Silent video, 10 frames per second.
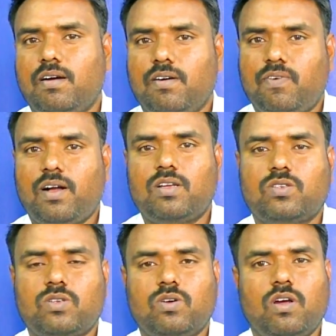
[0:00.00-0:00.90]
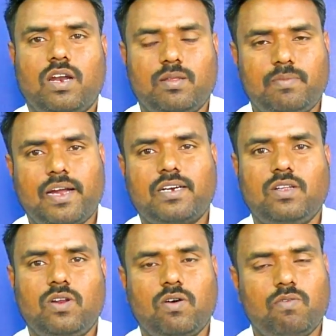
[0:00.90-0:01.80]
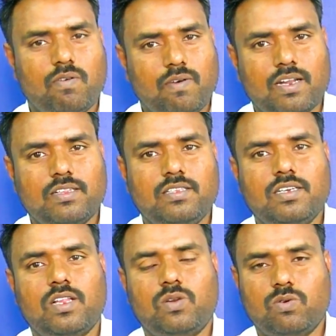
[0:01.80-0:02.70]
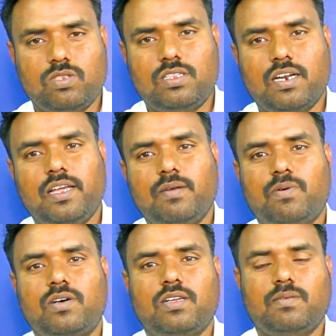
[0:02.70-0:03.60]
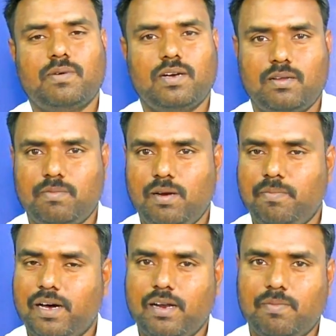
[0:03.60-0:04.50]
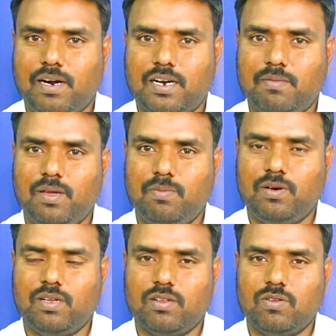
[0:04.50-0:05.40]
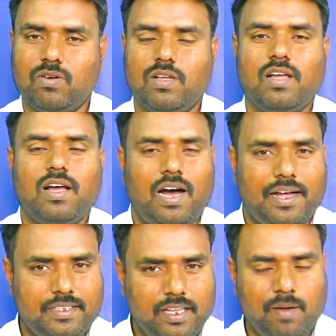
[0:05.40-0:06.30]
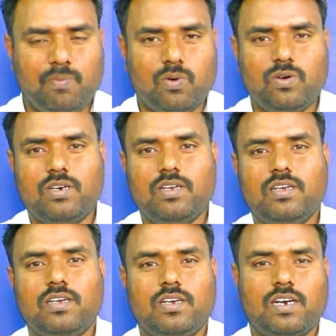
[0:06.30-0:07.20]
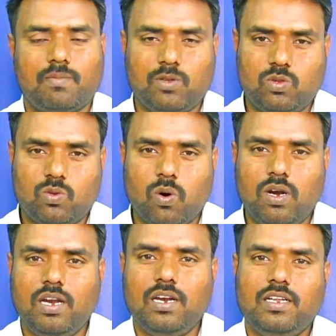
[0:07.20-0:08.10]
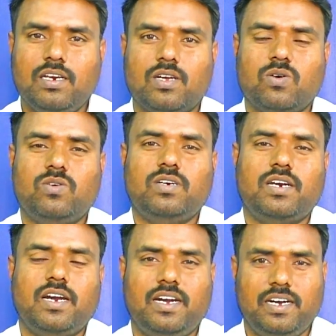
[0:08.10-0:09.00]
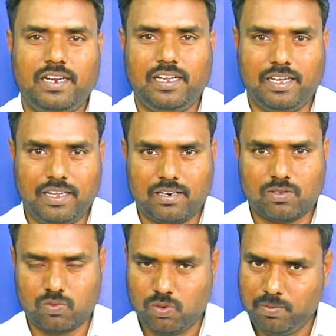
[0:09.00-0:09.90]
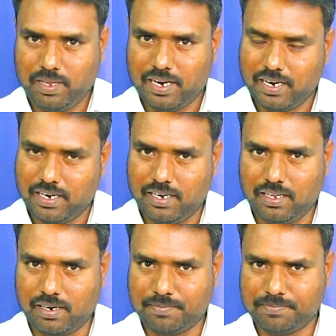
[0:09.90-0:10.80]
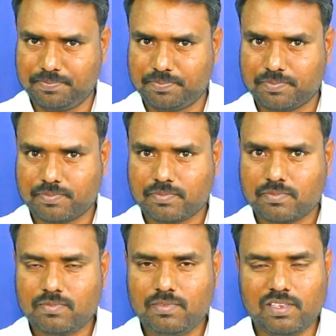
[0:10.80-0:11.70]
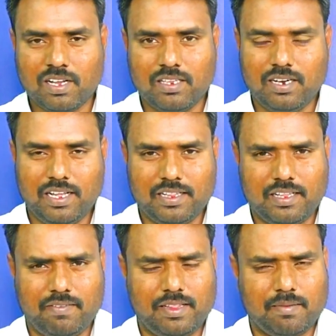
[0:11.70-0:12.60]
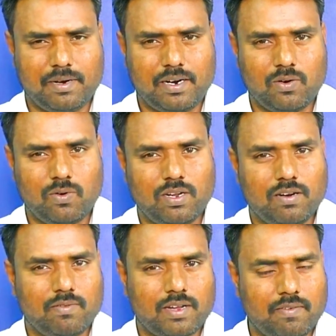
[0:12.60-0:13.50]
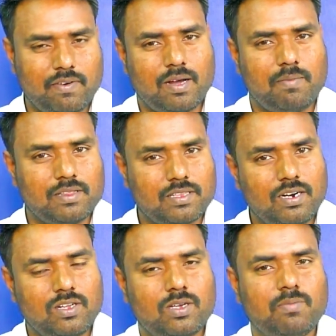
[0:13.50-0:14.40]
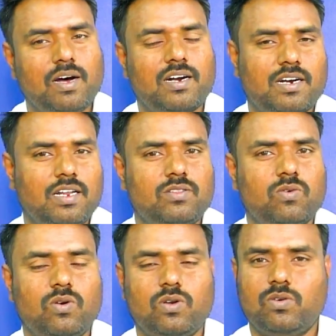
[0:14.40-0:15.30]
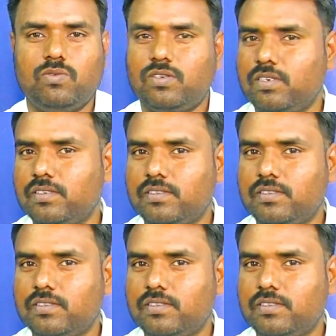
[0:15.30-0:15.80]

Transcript: ஃபங்கஸோ அல்லது பாக்டீரியாவோ வளர்ந்து அது நொதித்தல் ஏற்பட்டு மாதிரி மா மாற்றம் ஏற்படுகிறதோ அதே போன்று நமது தோலில் இருக்கின்ற நீர் தூய்மையான நீர் அதில் எந்த விதமான நோய்களும் வரவிடாமல் தடுக்கும் ஆற்றலை தோலுக்கு உண்டு